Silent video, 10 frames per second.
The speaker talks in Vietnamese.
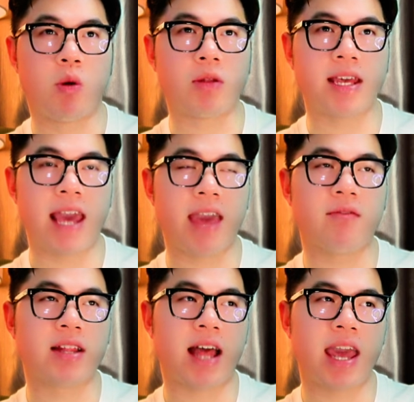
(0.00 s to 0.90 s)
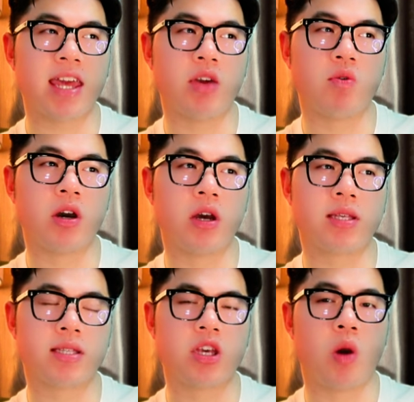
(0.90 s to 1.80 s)
một thời gian và thấy nhiều người
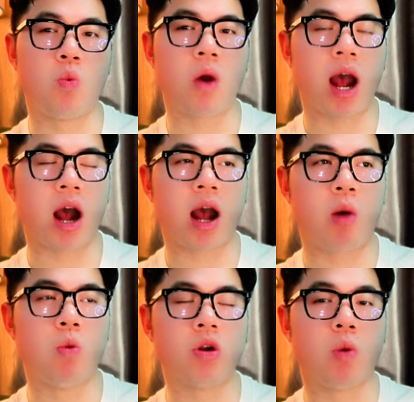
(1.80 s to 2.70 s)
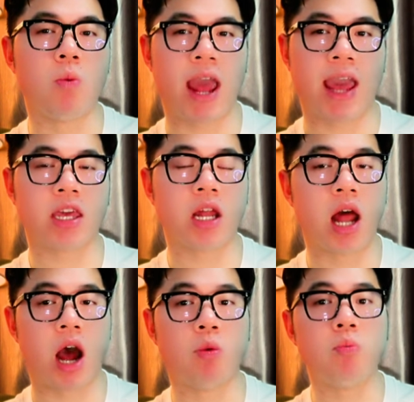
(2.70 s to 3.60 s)
sử dụng quá, họ không muốn đụng hàng cho
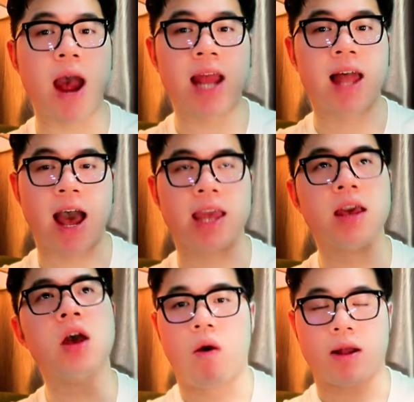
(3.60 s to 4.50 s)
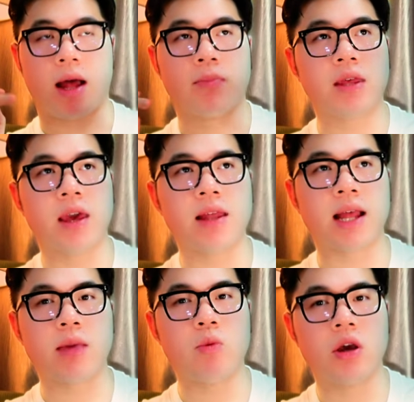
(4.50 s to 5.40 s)
nên họ muốn bán lại. Hoặc thậm chí
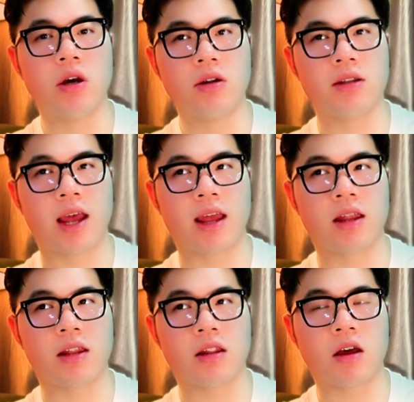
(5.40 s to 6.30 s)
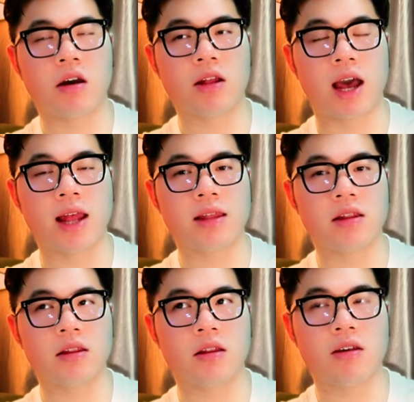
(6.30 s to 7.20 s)
là cái mùi hương này nó có thể
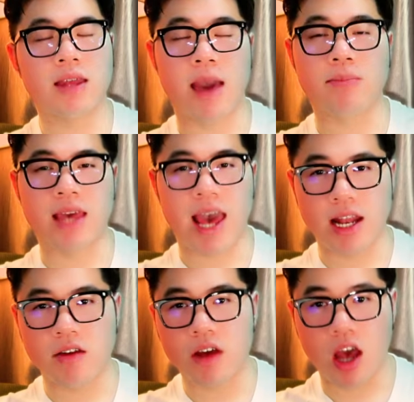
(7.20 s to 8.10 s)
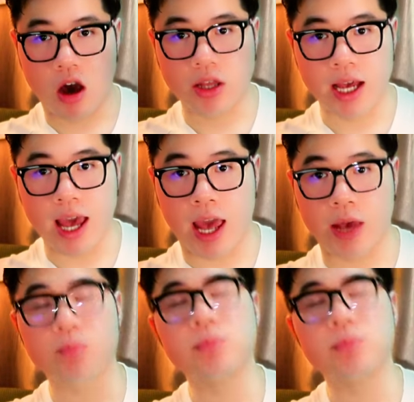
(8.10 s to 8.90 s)
nó nhàm chán đối với họ chẳng hạn.